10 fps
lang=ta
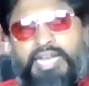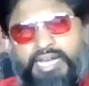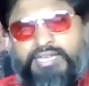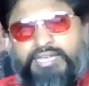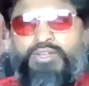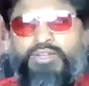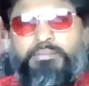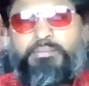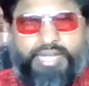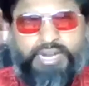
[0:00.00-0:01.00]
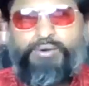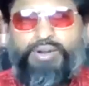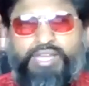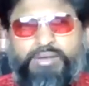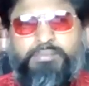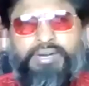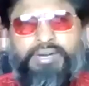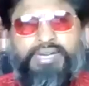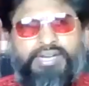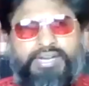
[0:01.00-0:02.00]
நான் சொல்றேன் என்னுடைய
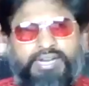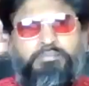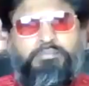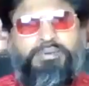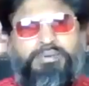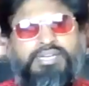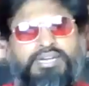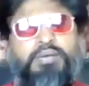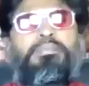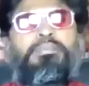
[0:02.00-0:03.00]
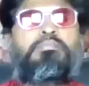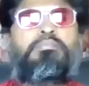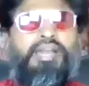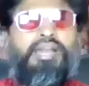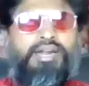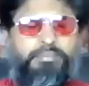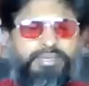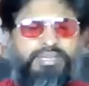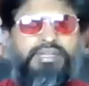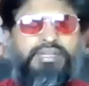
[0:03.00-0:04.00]
மன கணிப்புப்படி என்னன்னா பெரும்பாலான
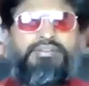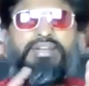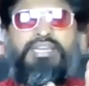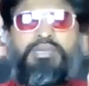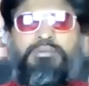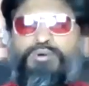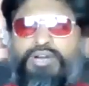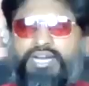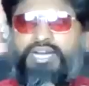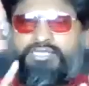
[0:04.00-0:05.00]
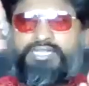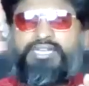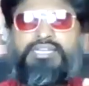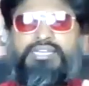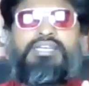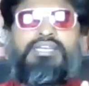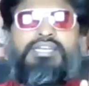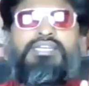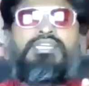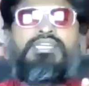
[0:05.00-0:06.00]
பெண்களுக்கு வேலைக்கு போக ஆசை இருக்கிறது
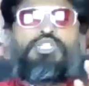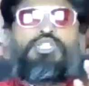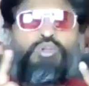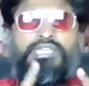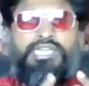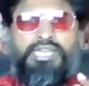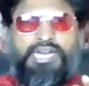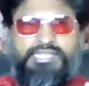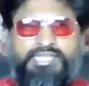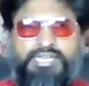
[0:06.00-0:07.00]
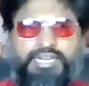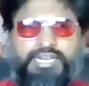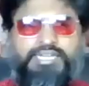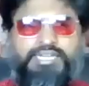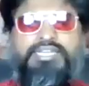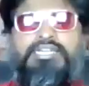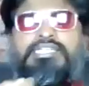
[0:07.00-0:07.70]
தொழில் செய்ய ஆசை இருக்கிறது